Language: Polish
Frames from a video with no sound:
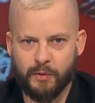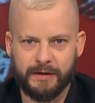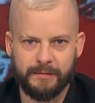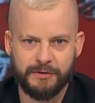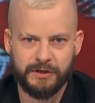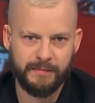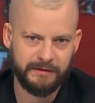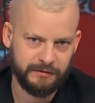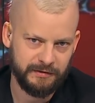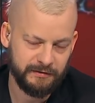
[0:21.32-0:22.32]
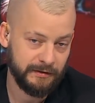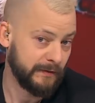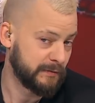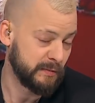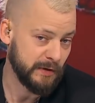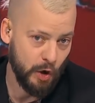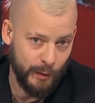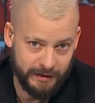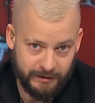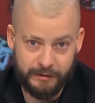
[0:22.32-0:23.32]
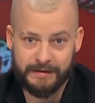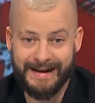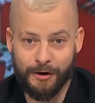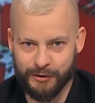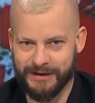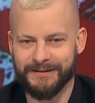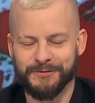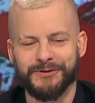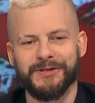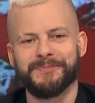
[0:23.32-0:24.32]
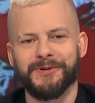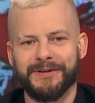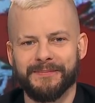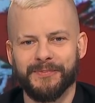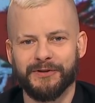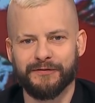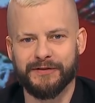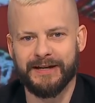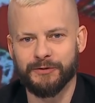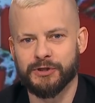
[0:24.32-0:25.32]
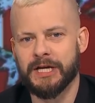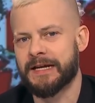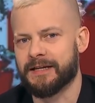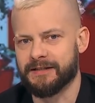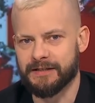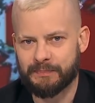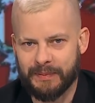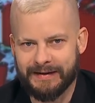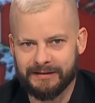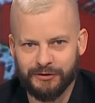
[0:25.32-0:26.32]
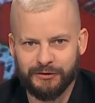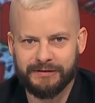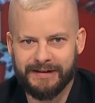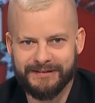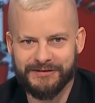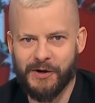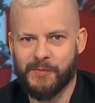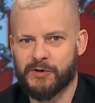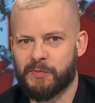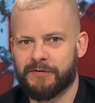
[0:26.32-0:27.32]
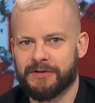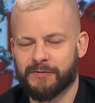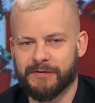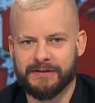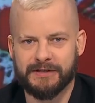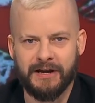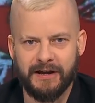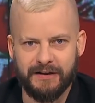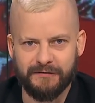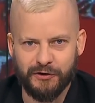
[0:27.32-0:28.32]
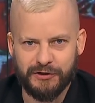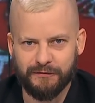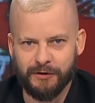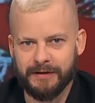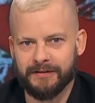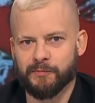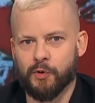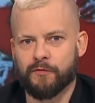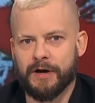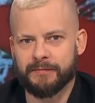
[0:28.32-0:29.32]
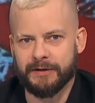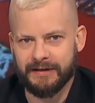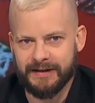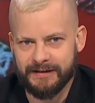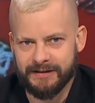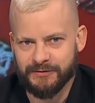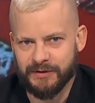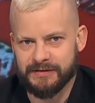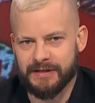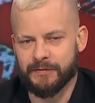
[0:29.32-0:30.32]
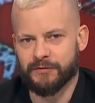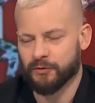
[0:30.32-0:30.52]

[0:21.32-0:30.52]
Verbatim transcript: kłaniam się bardzo nisko. Nazywam się Mikołaj Jaok Janusz. To jest program Pytowy Janusz i Banknot Dead chciałoby się powiedzieć, ponieważ e, Wojciech Wojda z Farben Lere jest tutaj z nami w